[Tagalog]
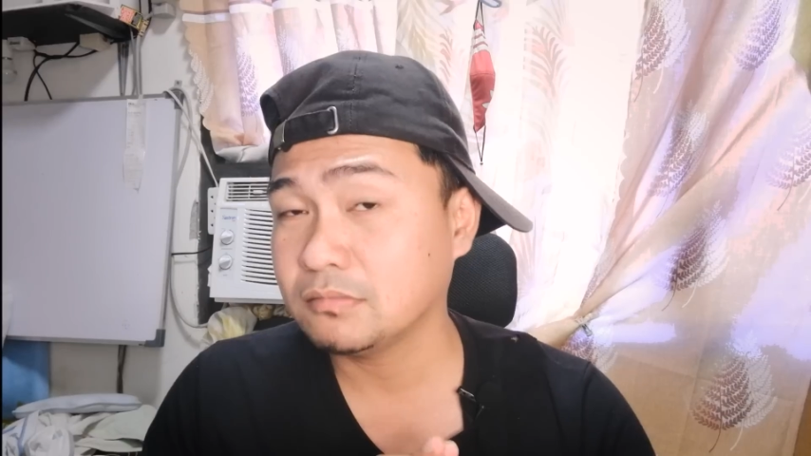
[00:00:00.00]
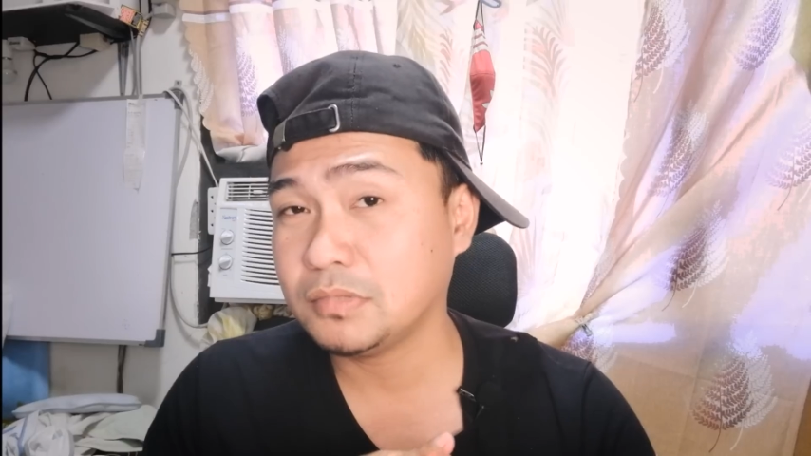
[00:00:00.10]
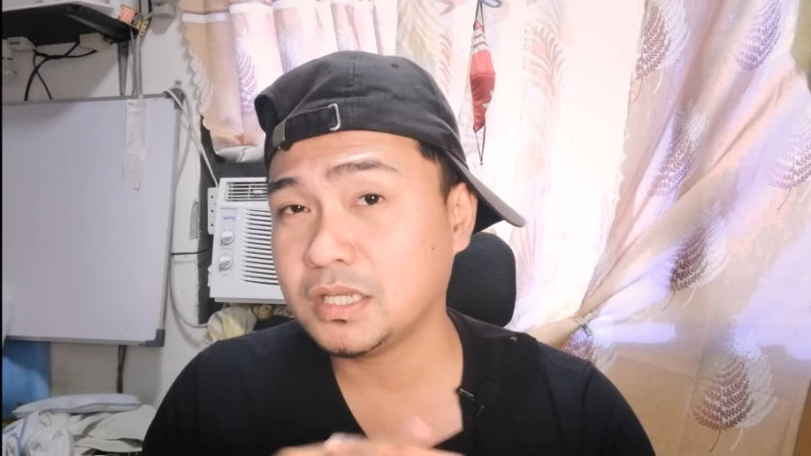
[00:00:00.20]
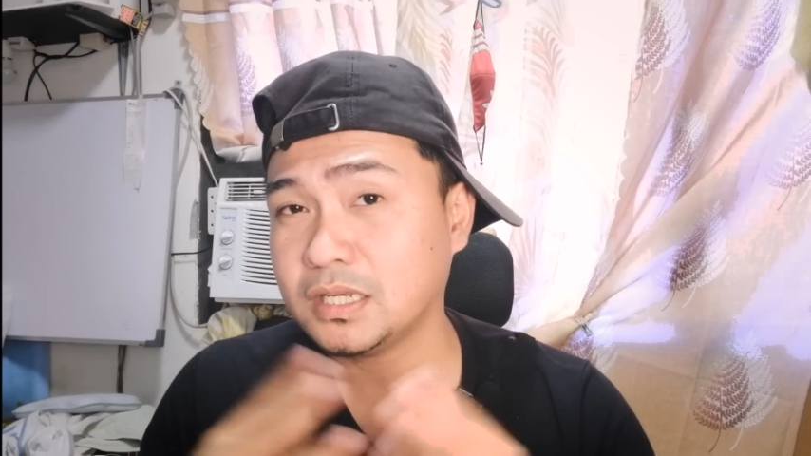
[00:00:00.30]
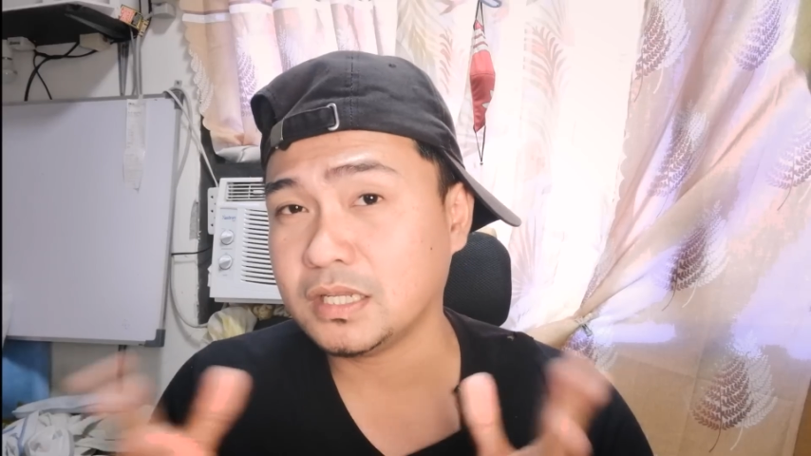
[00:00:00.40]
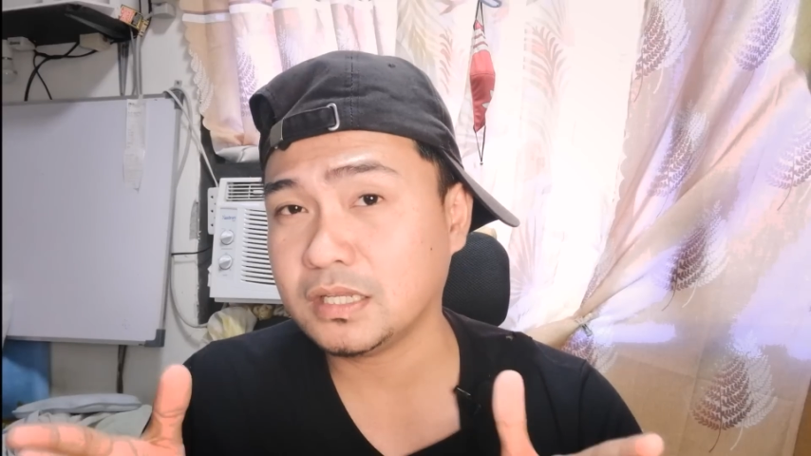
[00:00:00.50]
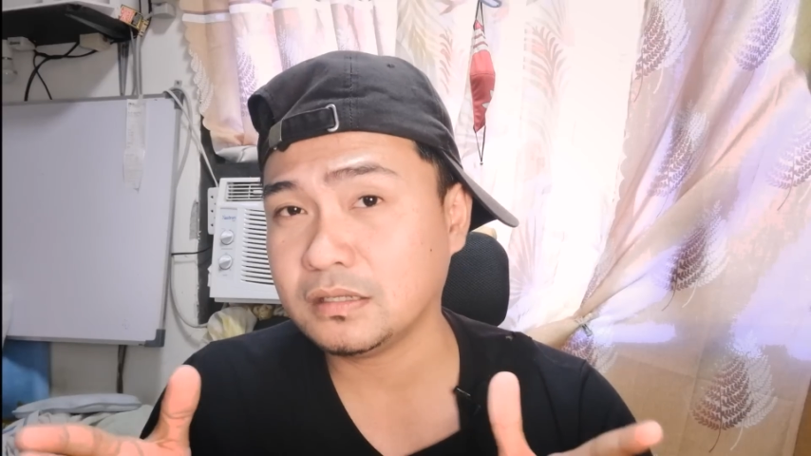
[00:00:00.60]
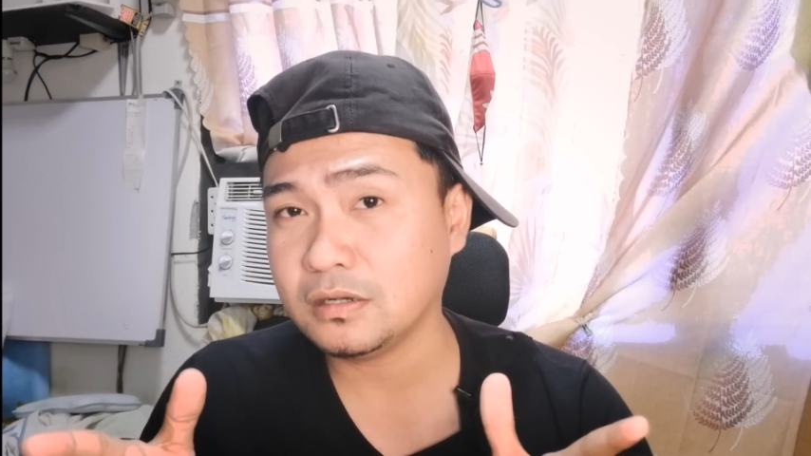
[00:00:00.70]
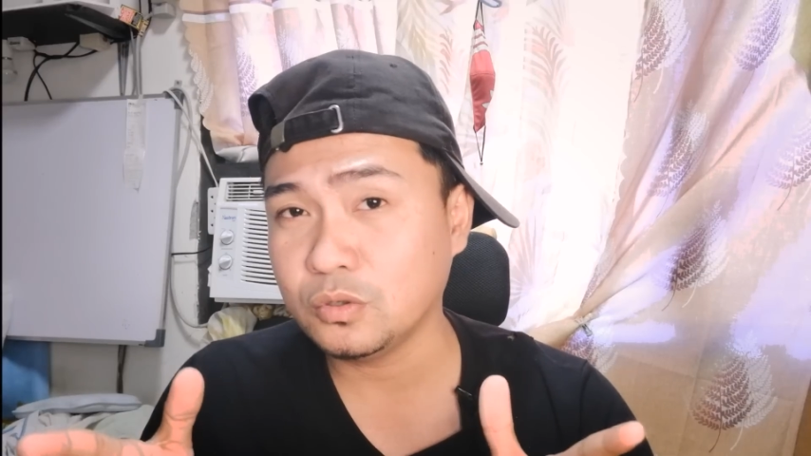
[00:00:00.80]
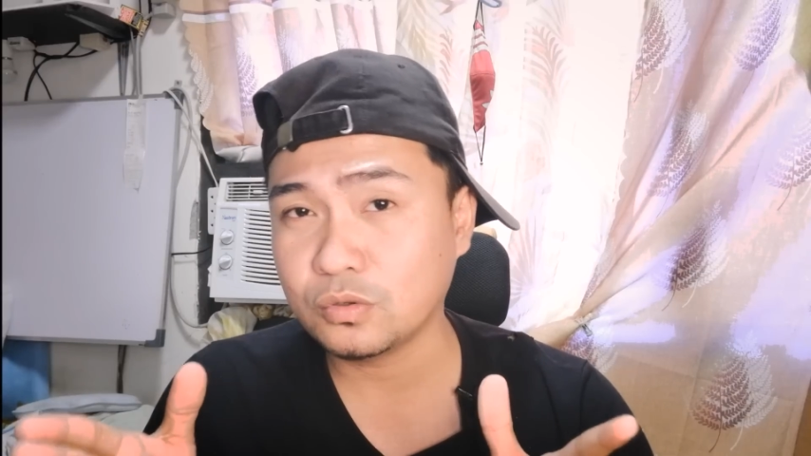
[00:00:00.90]

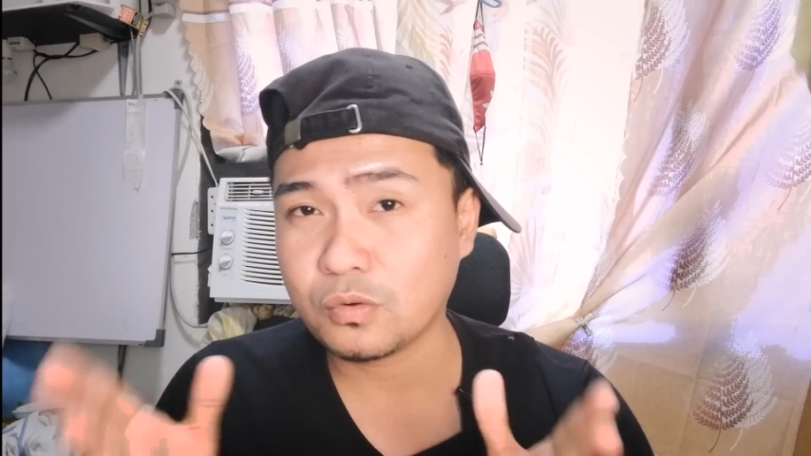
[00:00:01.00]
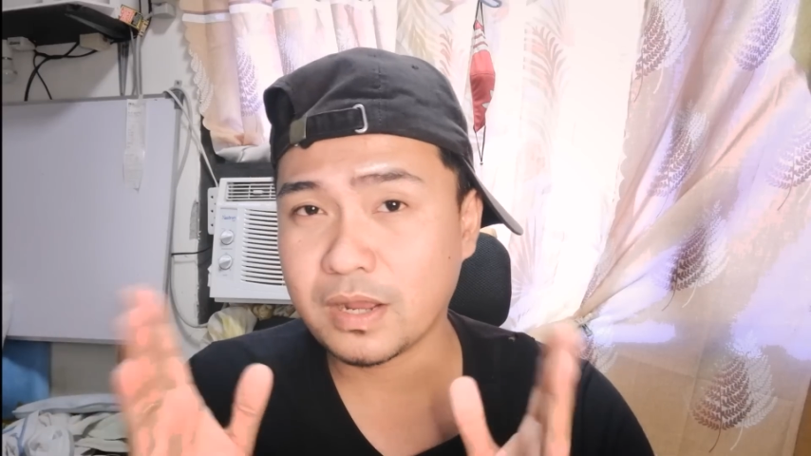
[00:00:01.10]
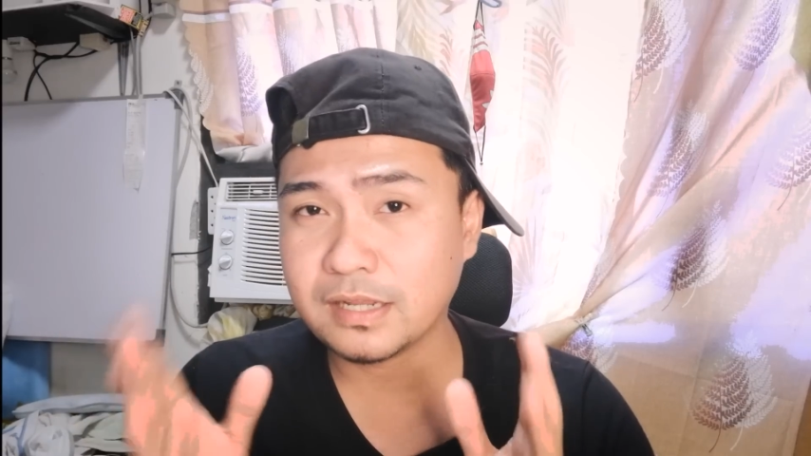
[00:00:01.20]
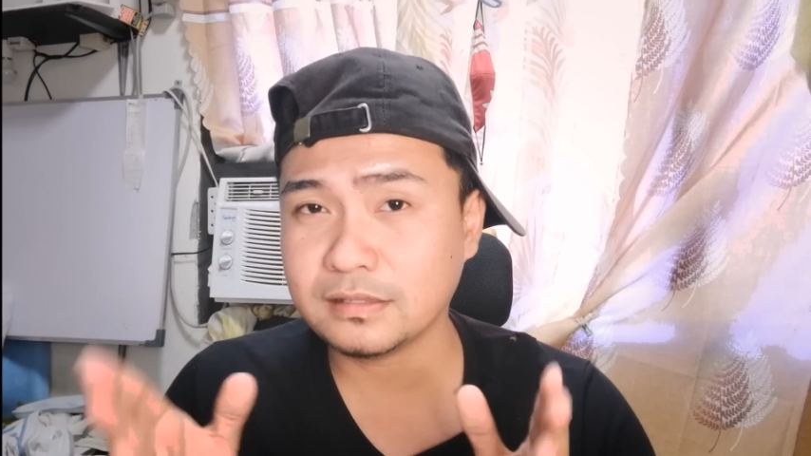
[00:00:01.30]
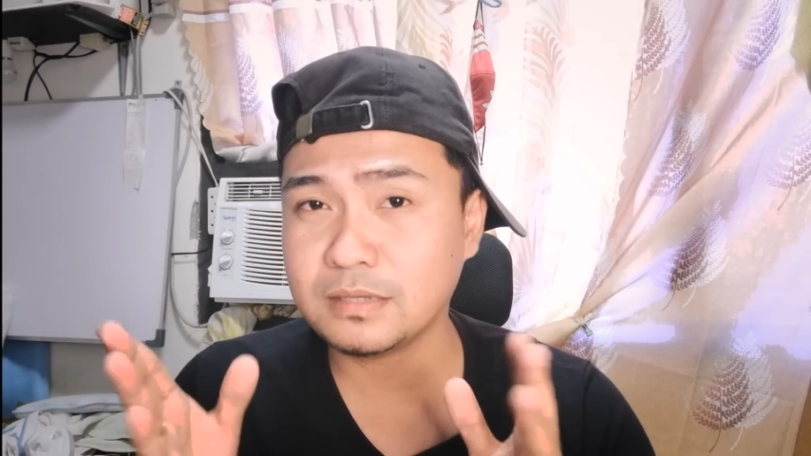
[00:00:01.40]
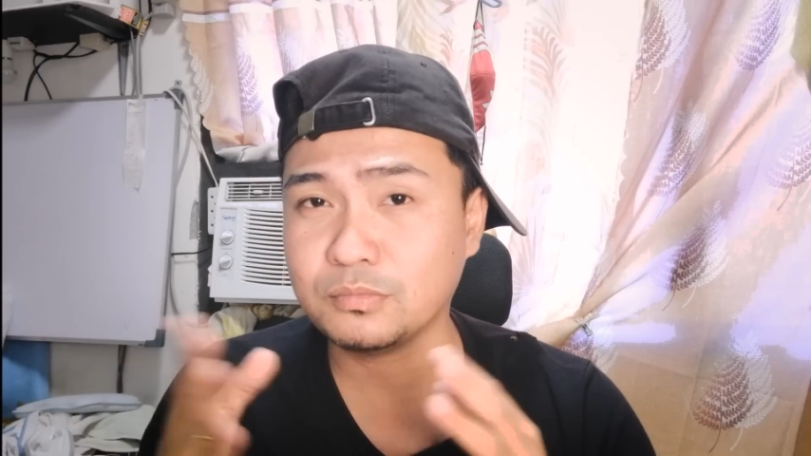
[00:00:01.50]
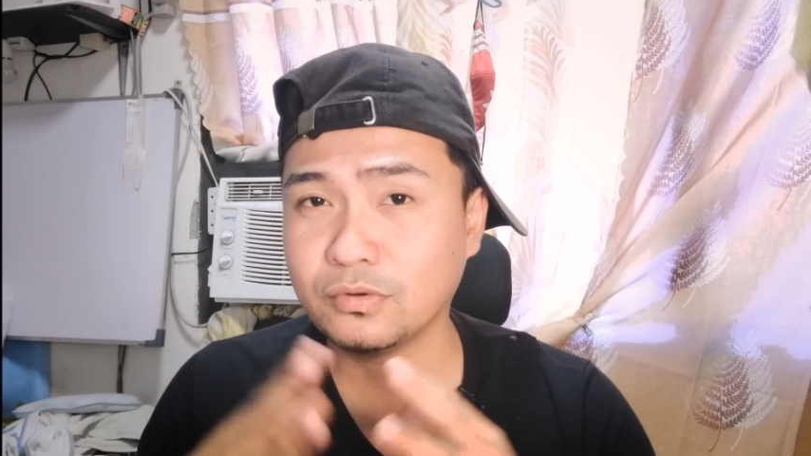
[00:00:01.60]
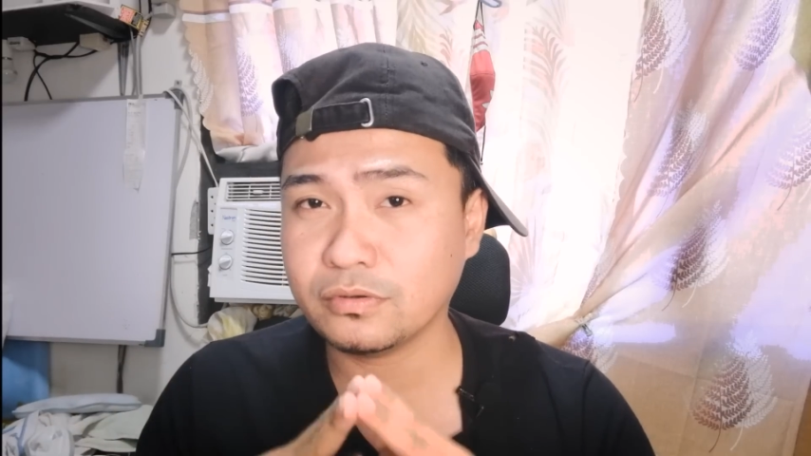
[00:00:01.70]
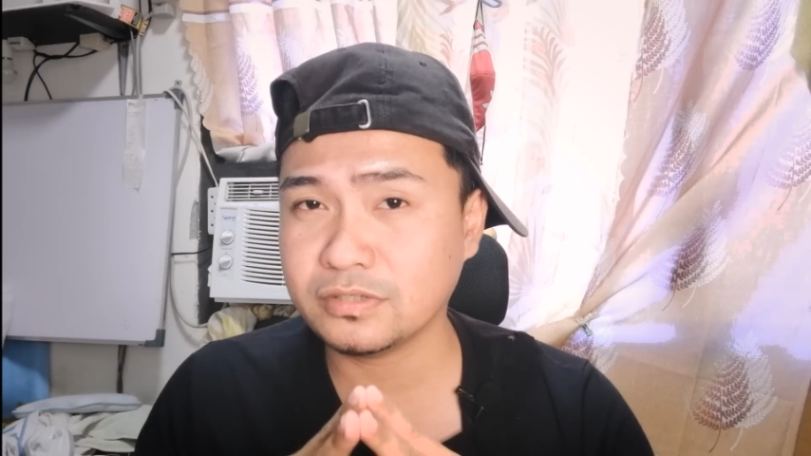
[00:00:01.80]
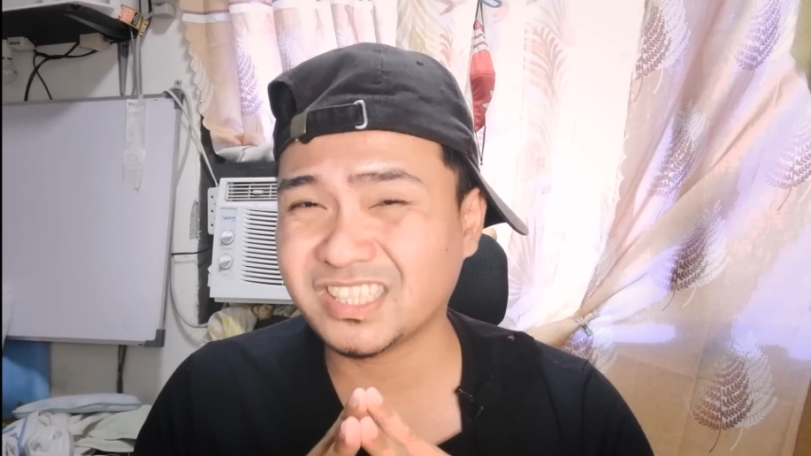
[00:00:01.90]
Meaning, low quality
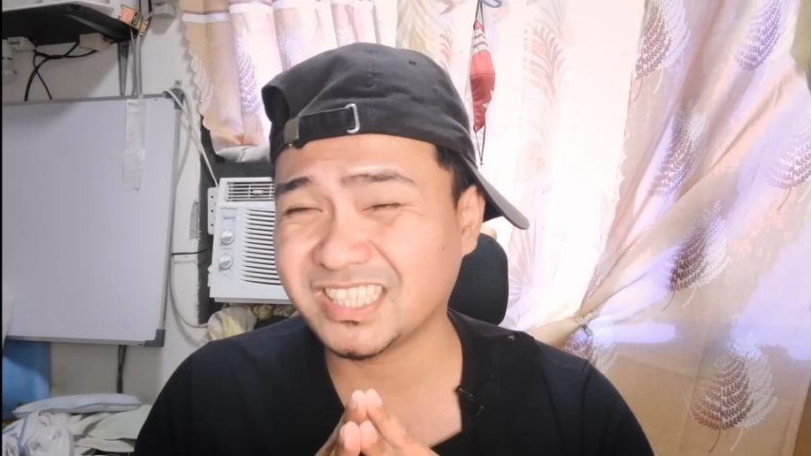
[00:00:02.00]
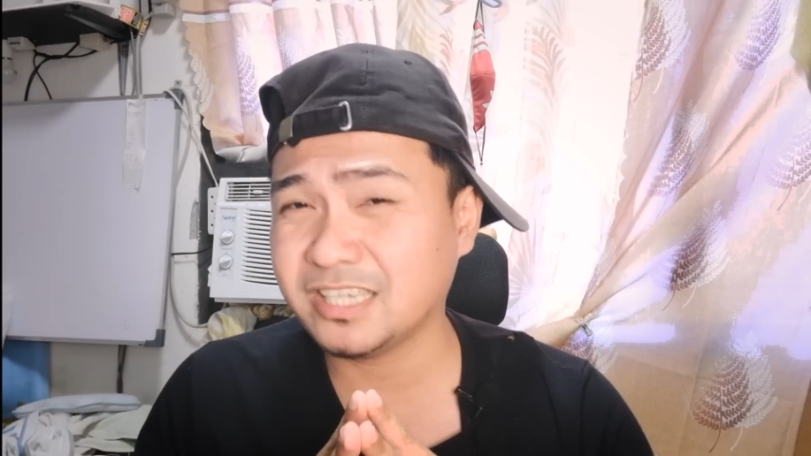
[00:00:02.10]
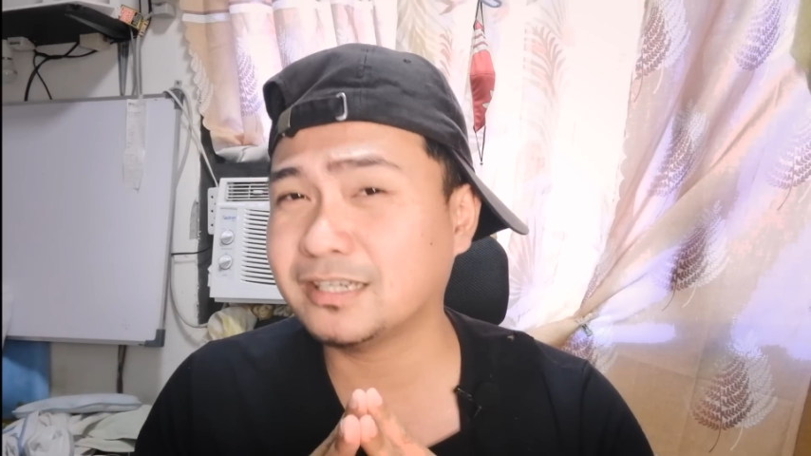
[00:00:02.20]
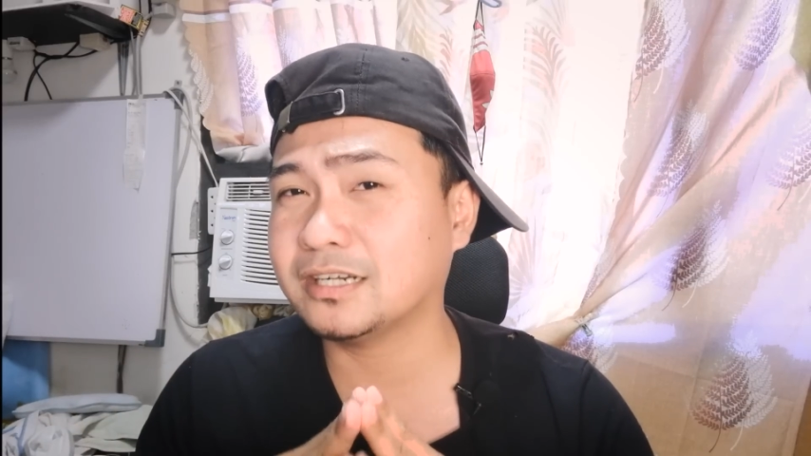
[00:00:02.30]
po yung SD